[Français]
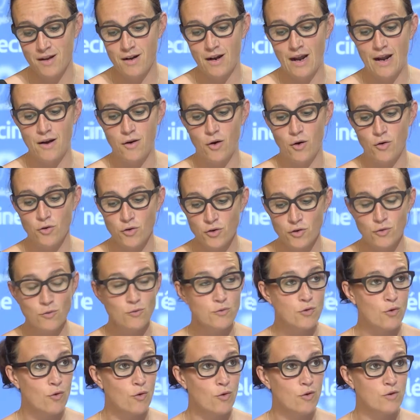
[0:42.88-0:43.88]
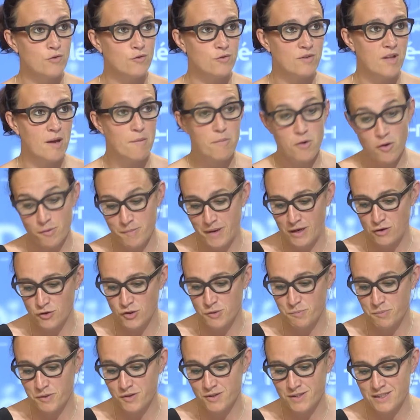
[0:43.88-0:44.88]
Alors, le contrôle, tout d'abord, bah, le
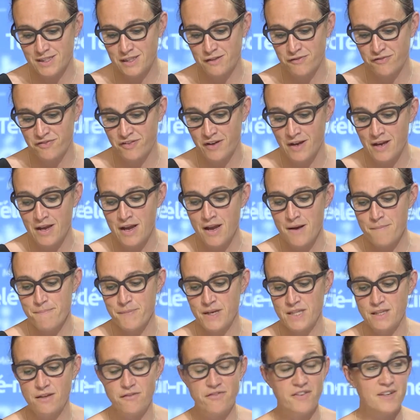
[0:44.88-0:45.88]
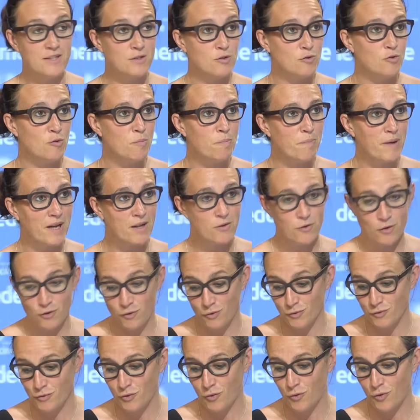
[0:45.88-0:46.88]
sportif manifeste une perte de
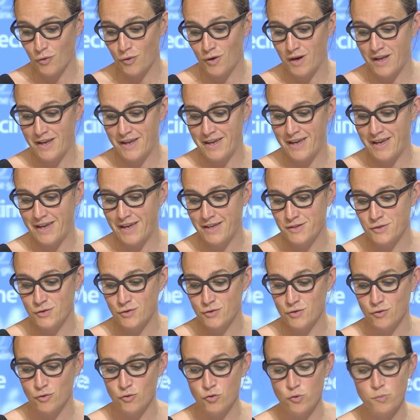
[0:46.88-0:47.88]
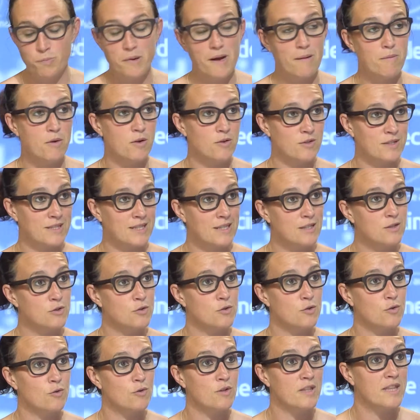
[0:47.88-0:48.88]
contrôle et se sent coupable lorsqu'il ne
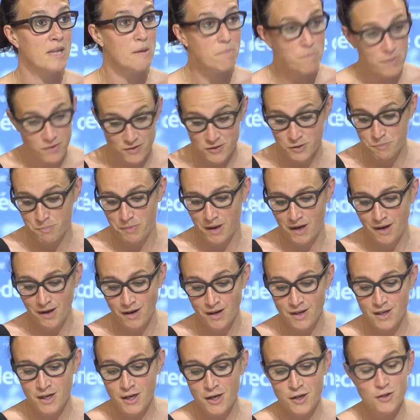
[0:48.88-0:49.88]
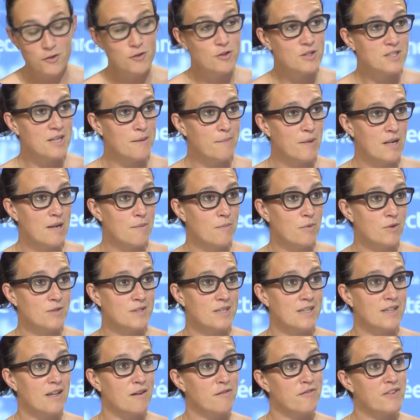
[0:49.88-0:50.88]
se dépense pas. Deuxième élément,
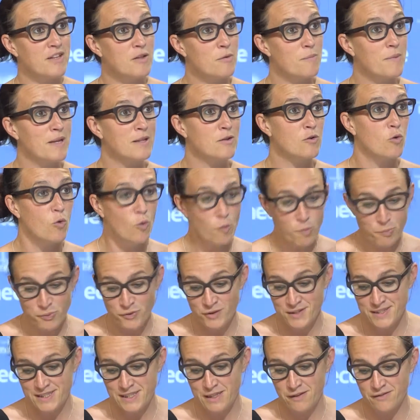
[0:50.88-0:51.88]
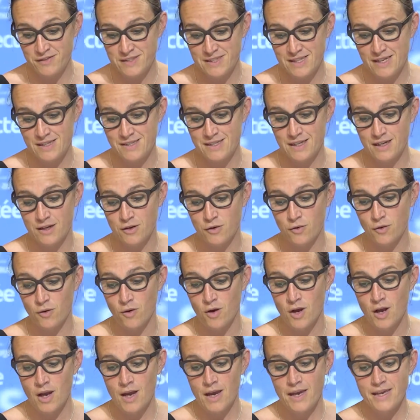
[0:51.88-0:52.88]
c'est un phénomène compulsif, c'est-à-dire
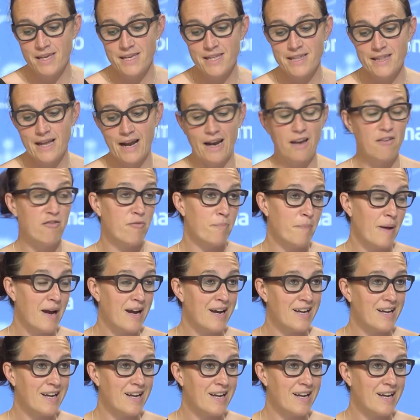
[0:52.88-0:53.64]
qu'il n'arrive pas